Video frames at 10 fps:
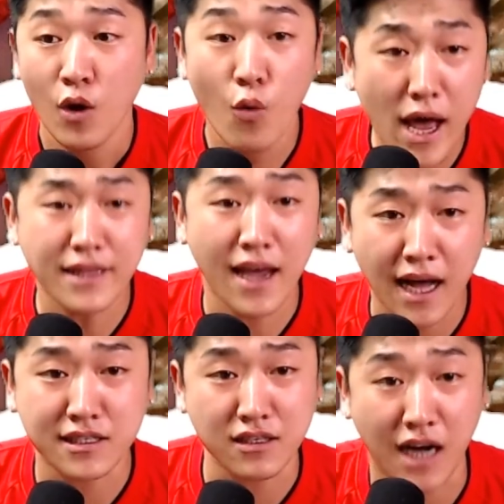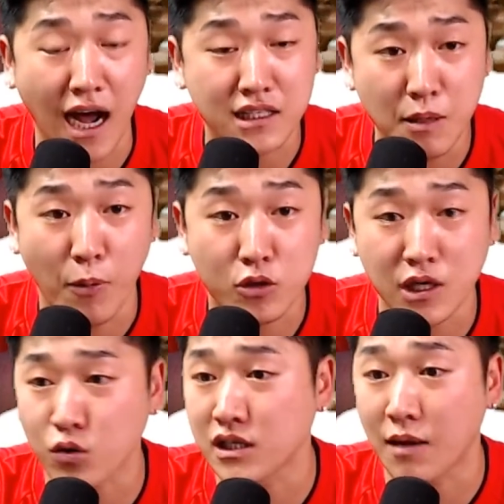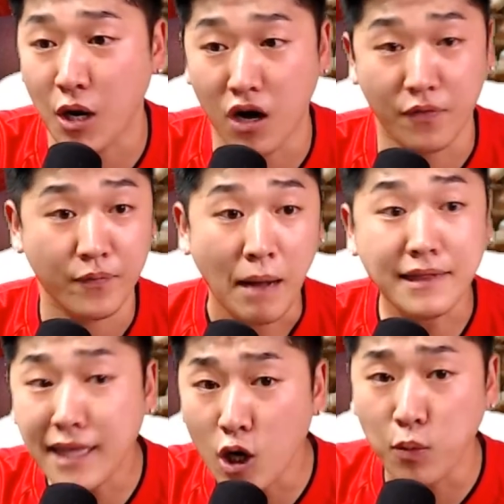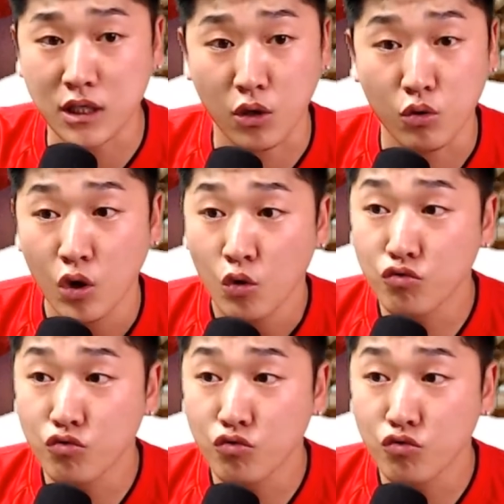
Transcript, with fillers: 왜 내가 지금 가슴이 벅차오르냐면 반대로 보자고